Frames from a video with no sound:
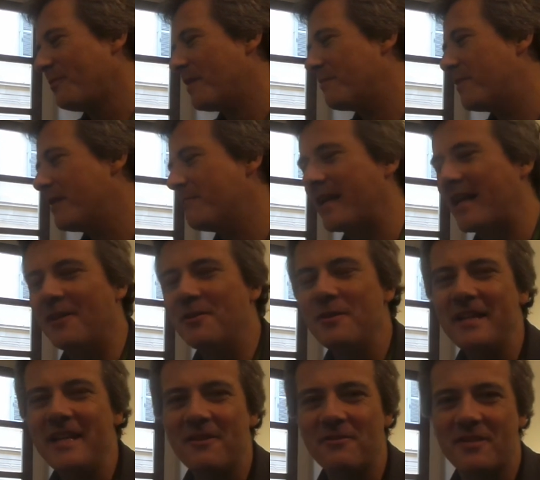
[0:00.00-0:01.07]
per il mercato
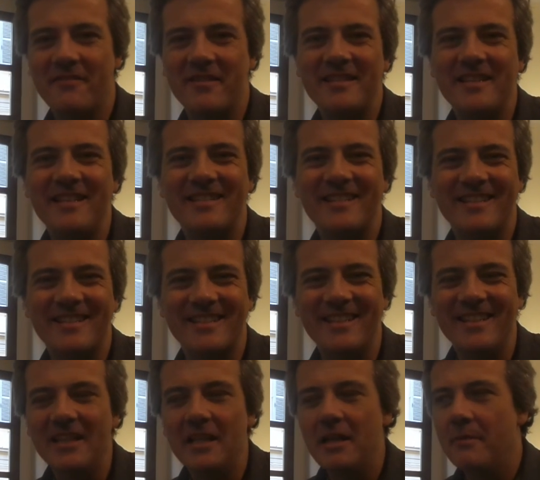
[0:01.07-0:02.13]
italiano, Seven Sisters
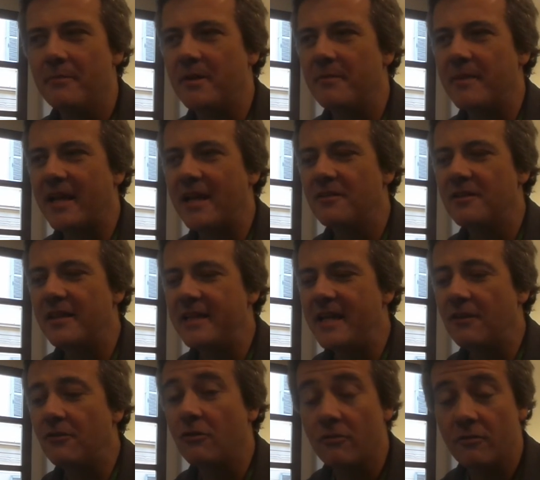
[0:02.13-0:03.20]
per il mercato
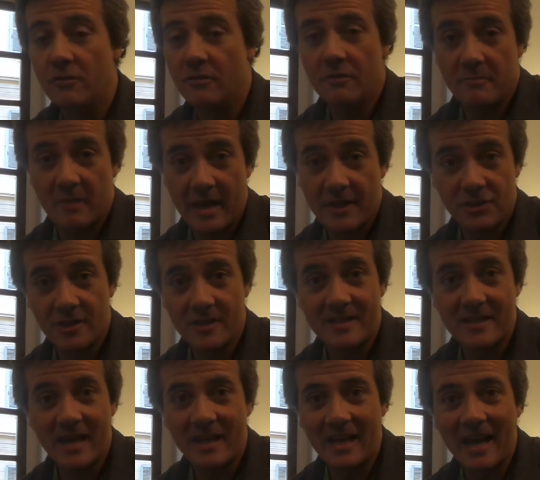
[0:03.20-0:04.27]
italiano, lo, lo, esce in
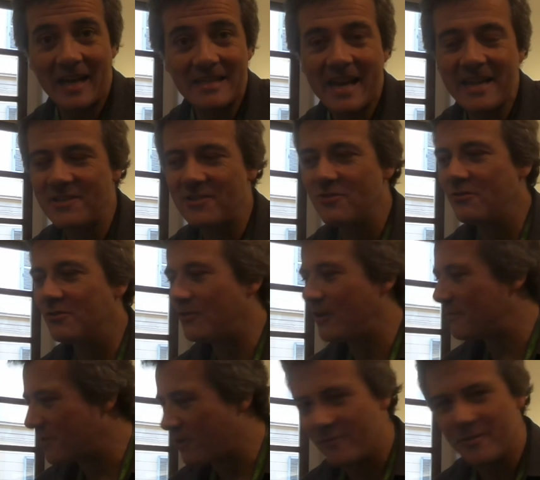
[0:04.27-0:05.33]
sala adesso, noi
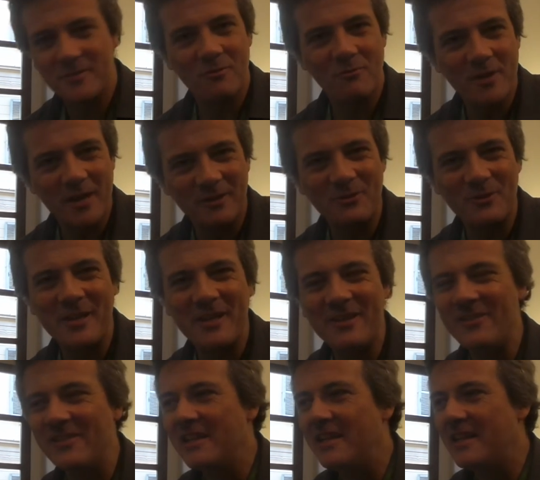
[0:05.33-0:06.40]
l'abbiamo visto qui a
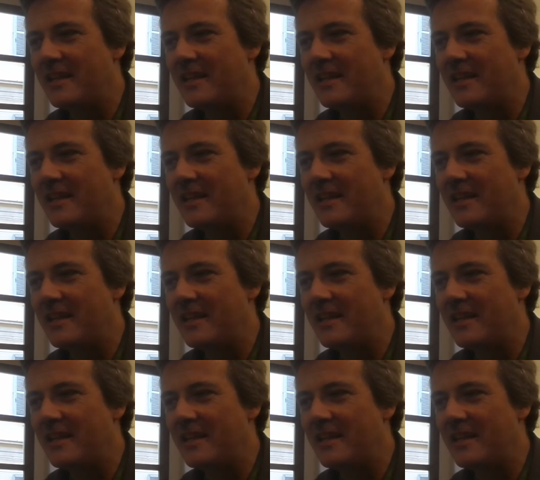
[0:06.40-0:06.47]
Torino,